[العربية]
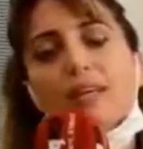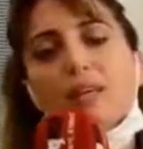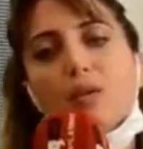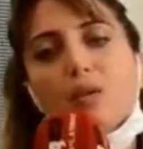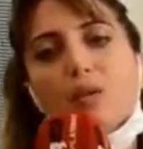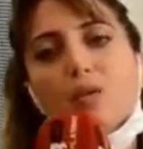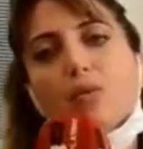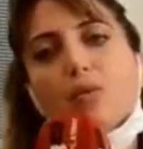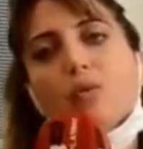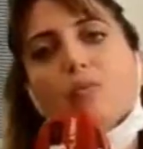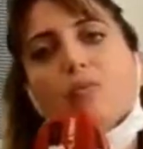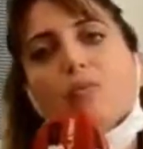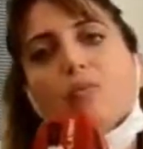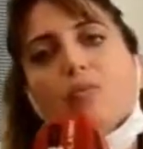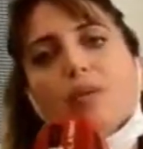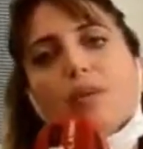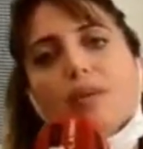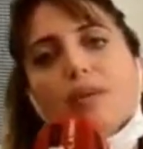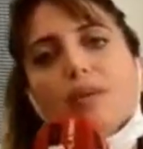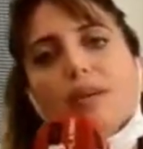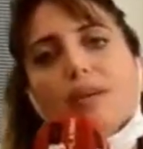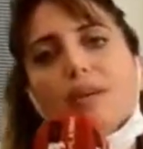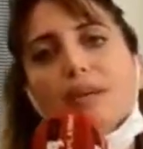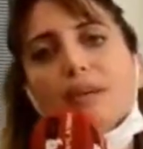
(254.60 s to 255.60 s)
اليوم
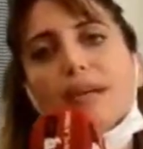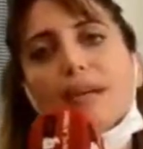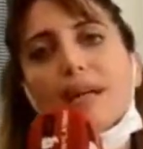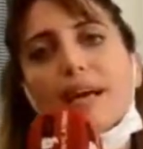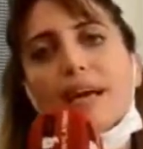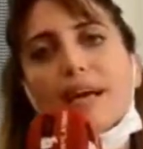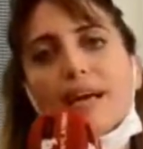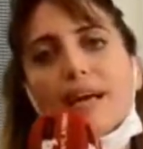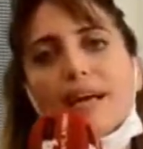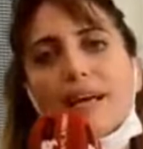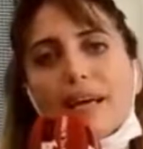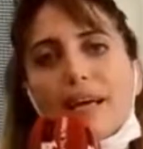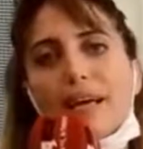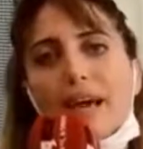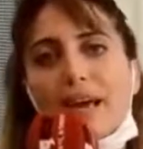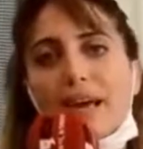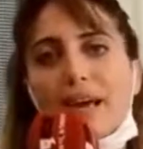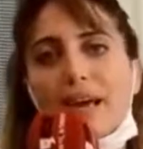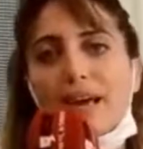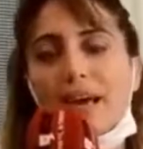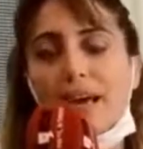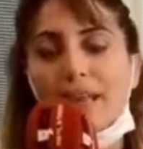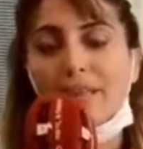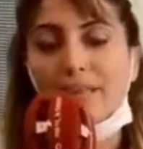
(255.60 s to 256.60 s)
راه
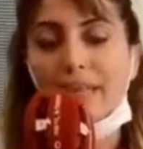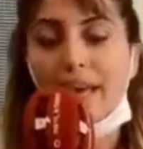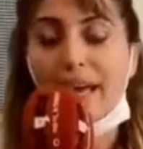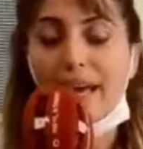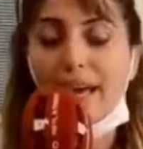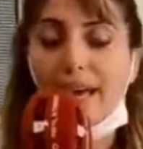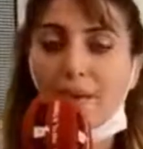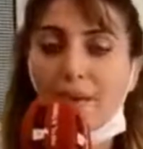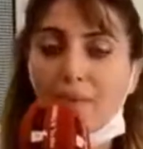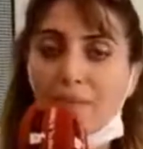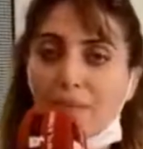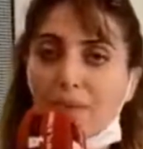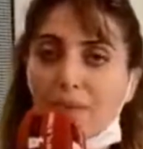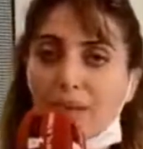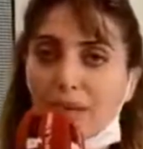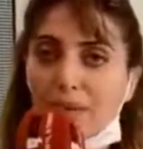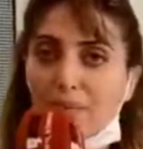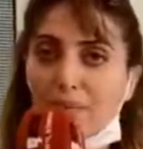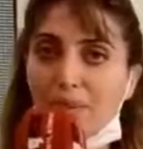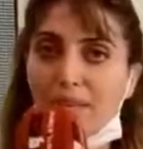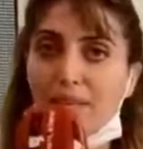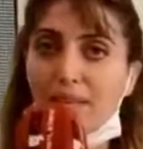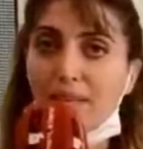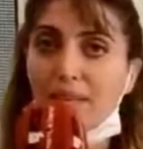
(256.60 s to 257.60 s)
عندها أهمية
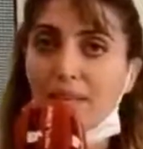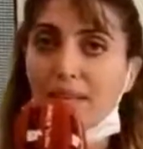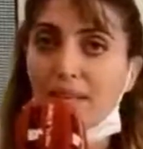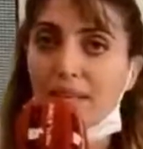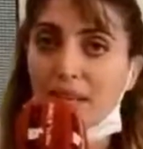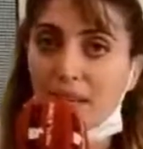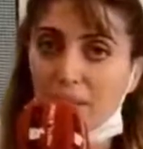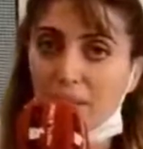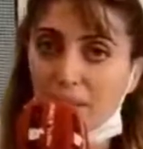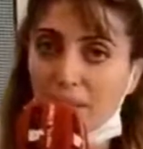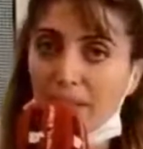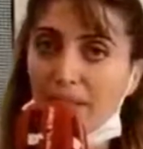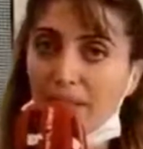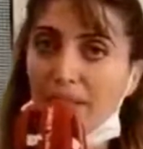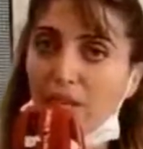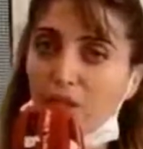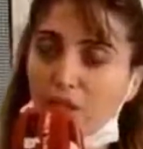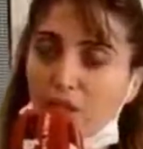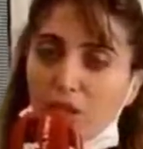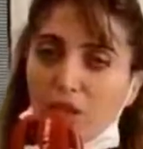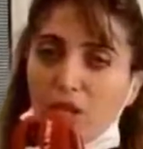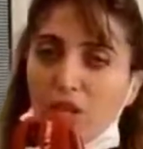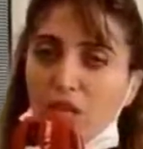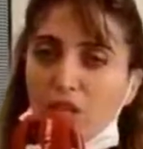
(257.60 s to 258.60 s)
كبيرة من بعد
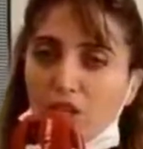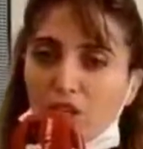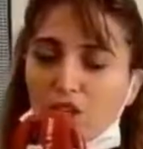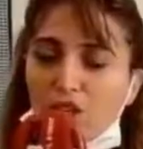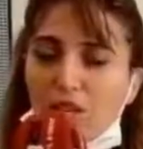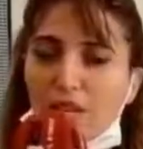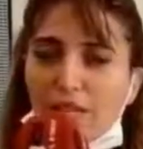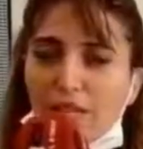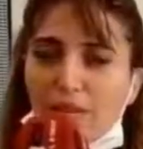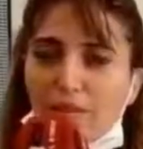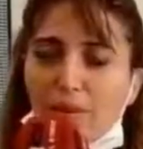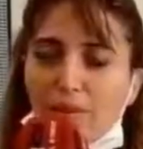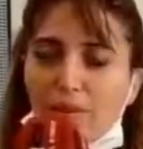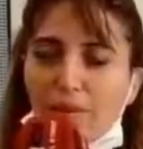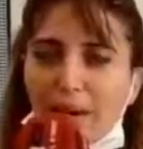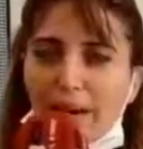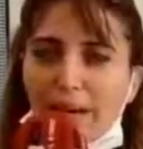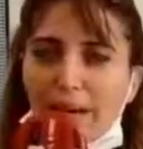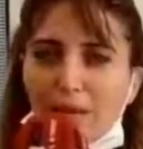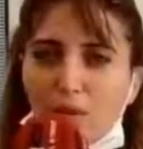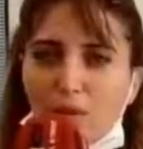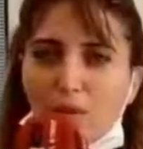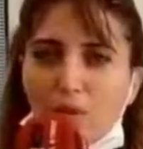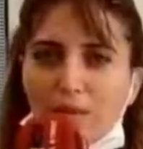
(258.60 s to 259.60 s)
هادشي اللي عشناه دابا مع
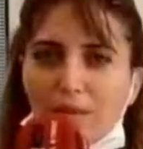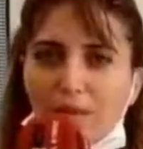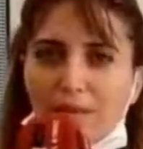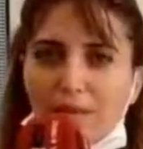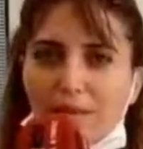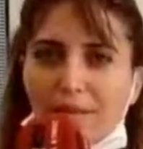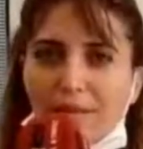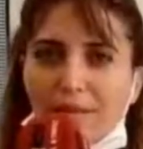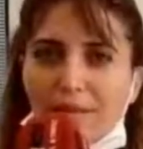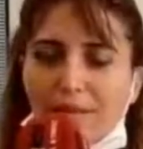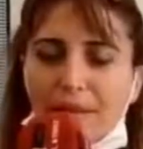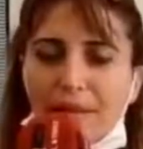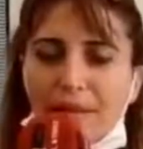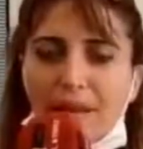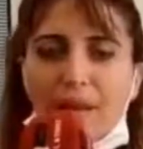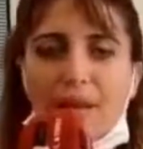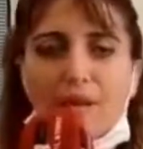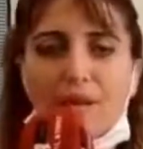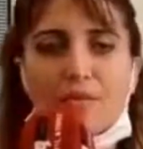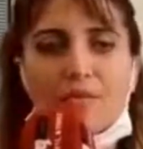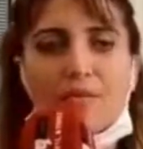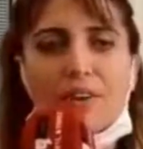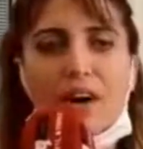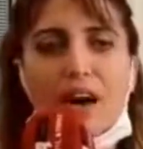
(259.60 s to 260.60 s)
هاد الوليد
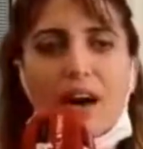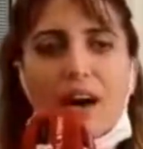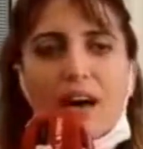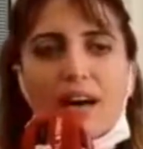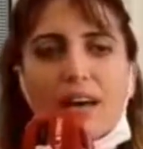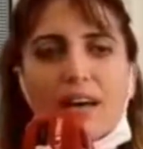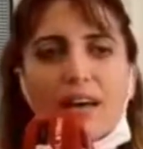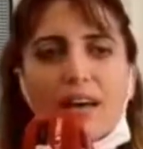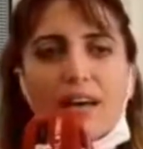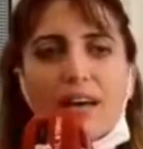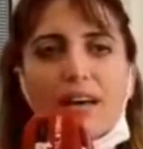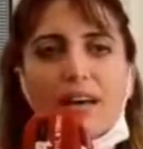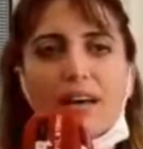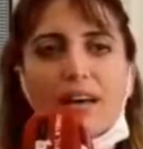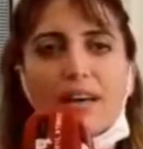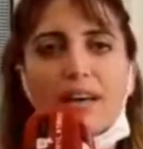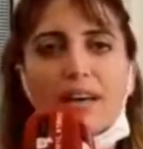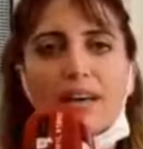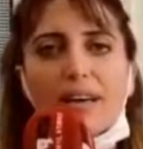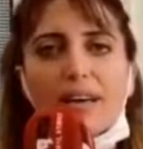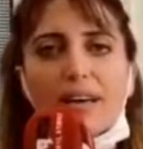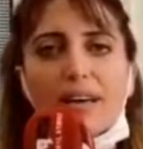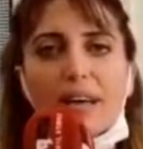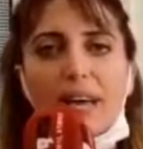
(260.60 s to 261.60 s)

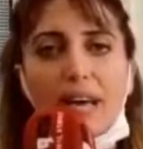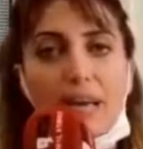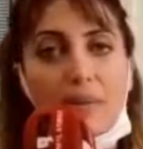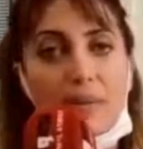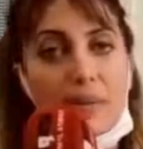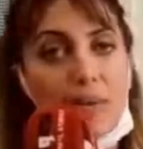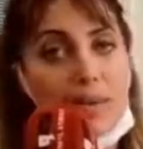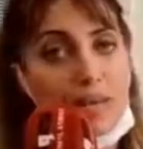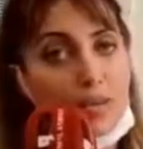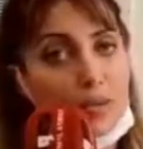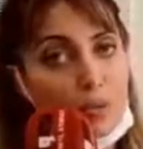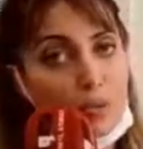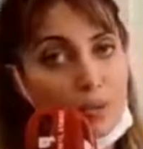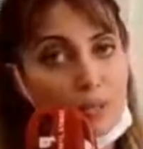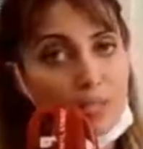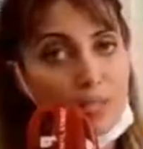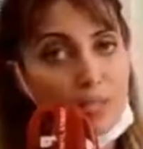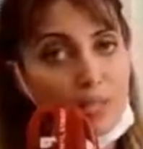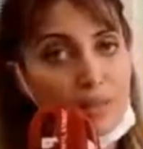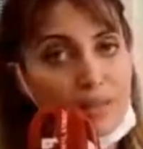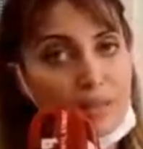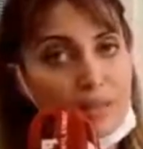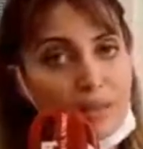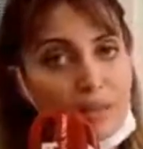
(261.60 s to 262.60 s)
فحماية آه،
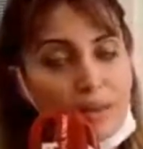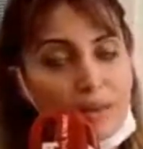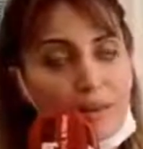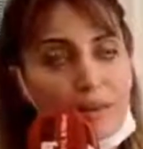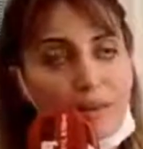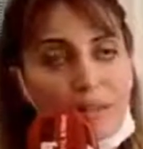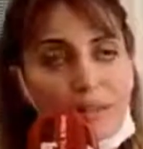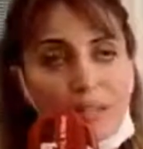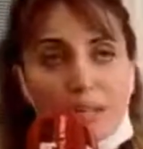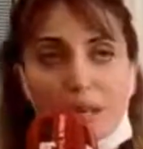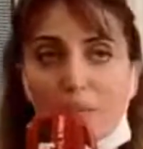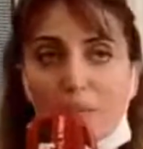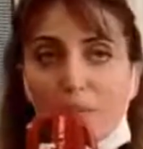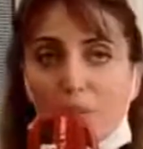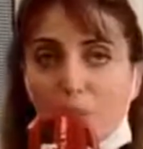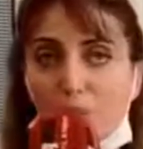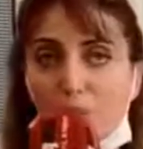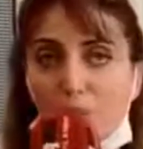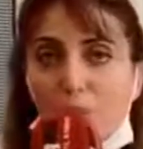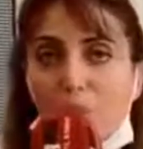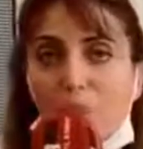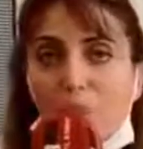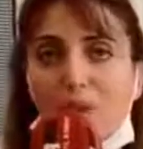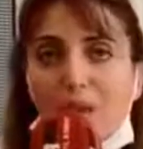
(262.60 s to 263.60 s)
وليداتنا
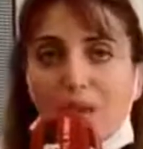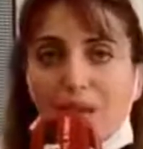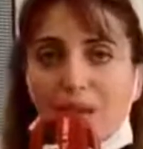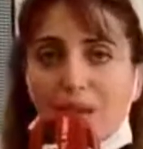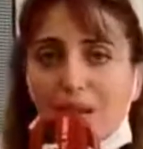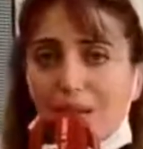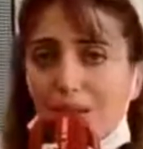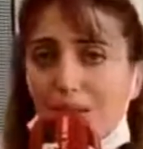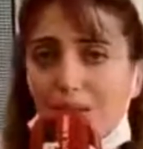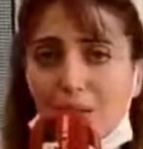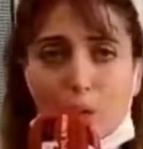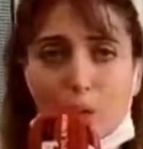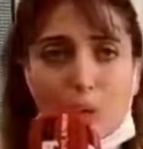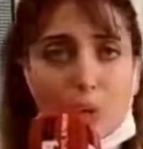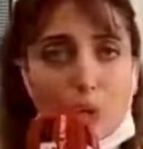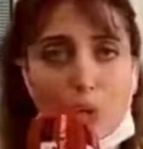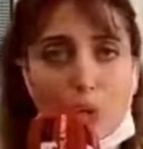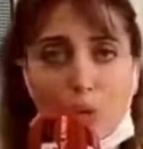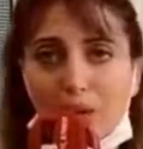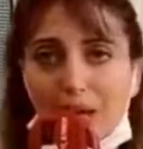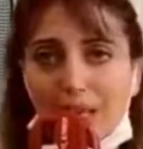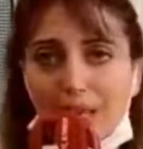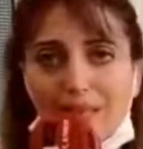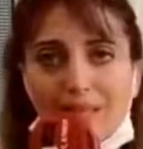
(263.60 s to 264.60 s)
نحميوهم من
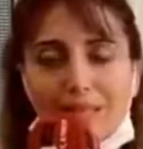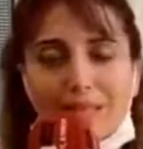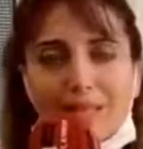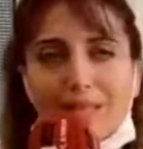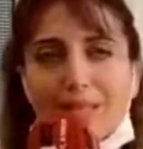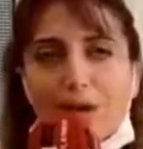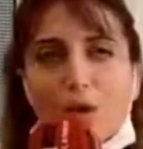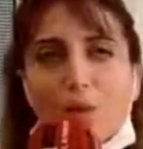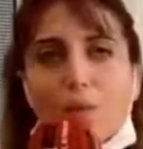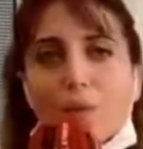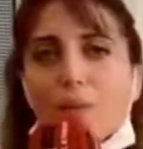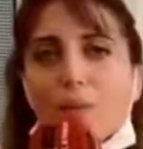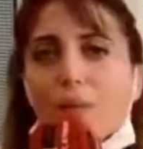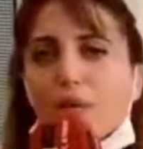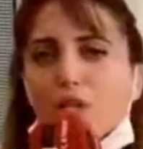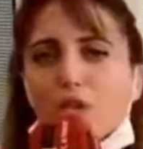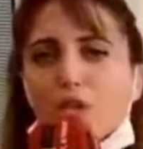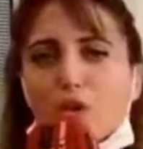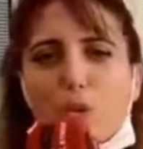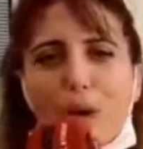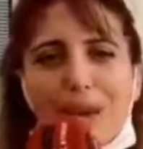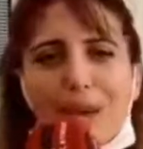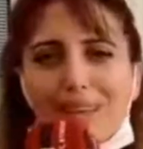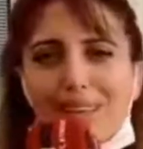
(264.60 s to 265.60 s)
الخطورات لأنهم
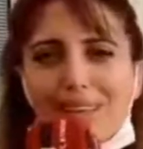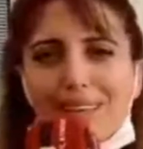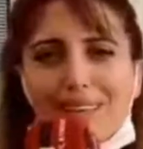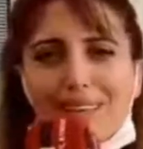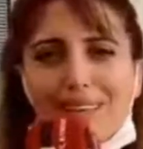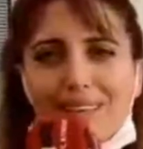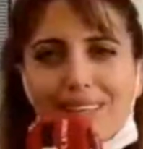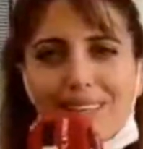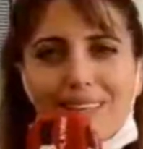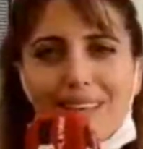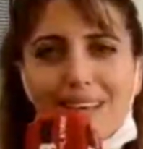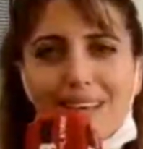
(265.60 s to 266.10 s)
ماشي واعيين